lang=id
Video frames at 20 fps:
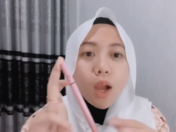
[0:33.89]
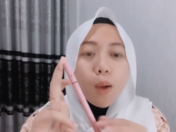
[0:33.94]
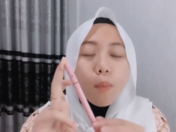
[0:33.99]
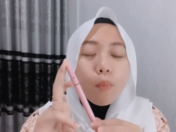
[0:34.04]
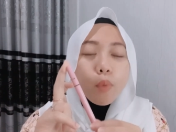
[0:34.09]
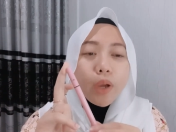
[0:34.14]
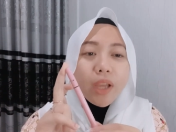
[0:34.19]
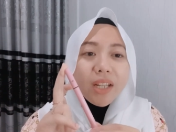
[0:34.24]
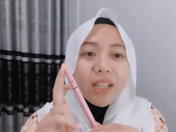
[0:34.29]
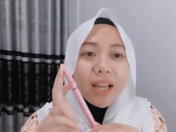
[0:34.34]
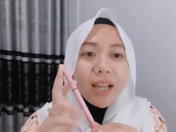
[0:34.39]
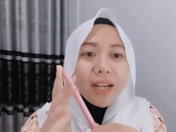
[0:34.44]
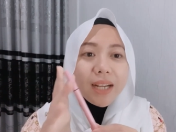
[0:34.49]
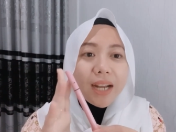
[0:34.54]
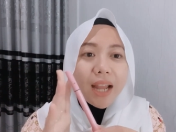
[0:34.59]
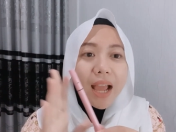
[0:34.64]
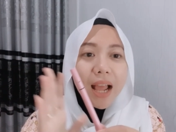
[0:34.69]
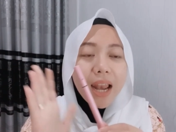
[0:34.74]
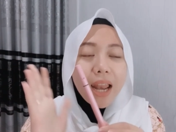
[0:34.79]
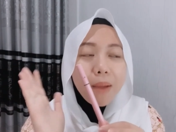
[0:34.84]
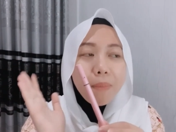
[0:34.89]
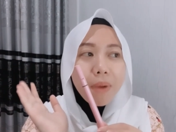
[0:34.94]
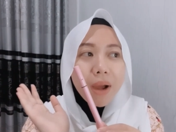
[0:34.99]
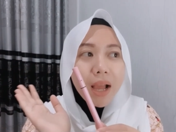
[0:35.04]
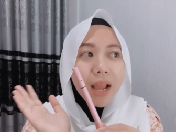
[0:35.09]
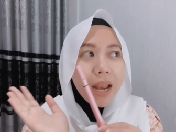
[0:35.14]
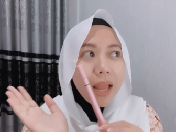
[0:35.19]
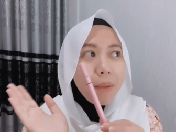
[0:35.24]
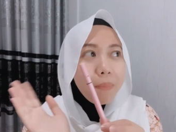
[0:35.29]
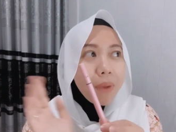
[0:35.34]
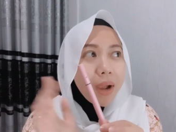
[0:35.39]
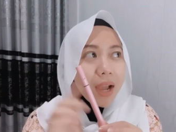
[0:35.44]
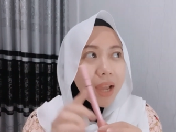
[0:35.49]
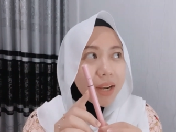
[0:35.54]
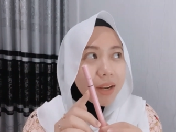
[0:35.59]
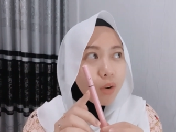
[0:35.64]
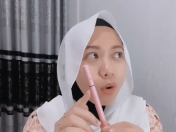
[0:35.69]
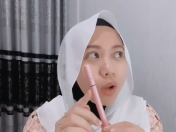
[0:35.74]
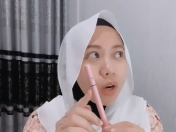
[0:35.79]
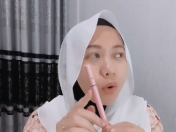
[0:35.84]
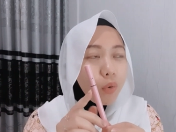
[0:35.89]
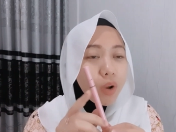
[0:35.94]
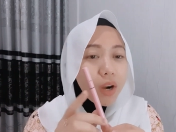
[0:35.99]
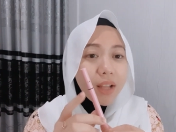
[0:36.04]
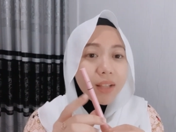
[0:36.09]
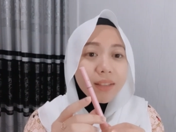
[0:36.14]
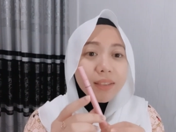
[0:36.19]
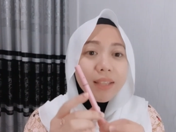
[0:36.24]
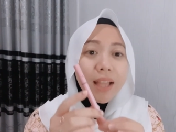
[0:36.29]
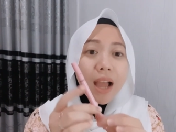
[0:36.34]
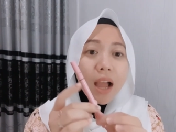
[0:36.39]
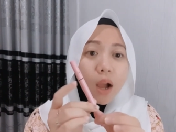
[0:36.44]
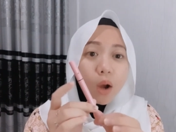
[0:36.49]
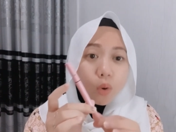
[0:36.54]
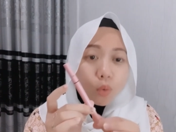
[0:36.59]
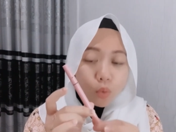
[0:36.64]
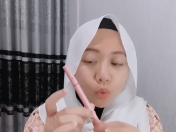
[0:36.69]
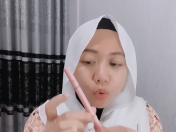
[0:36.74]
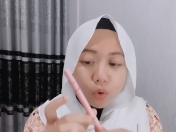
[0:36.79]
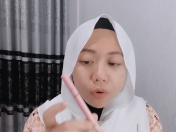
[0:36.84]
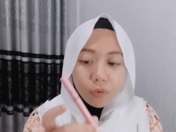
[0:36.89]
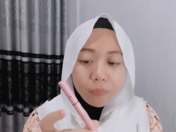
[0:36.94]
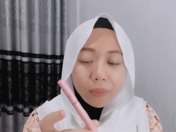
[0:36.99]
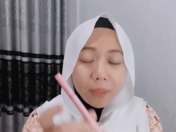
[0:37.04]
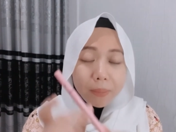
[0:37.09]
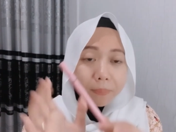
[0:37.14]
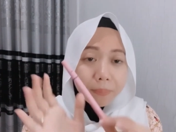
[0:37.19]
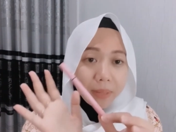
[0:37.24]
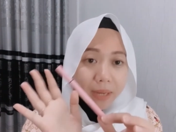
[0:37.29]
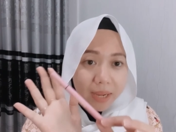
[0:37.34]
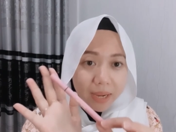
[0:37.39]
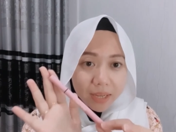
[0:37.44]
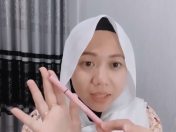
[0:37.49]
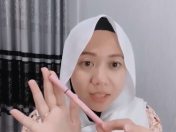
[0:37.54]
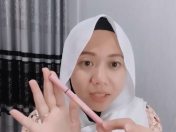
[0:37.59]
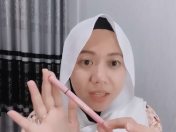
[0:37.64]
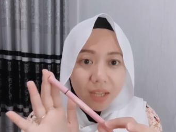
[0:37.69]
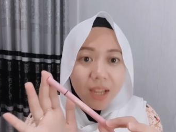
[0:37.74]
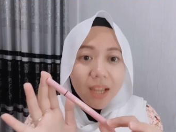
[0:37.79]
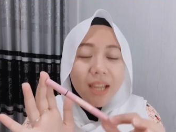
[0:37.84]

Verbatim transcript: mungkin karena lama kelamaan orang-orang tahu pink flash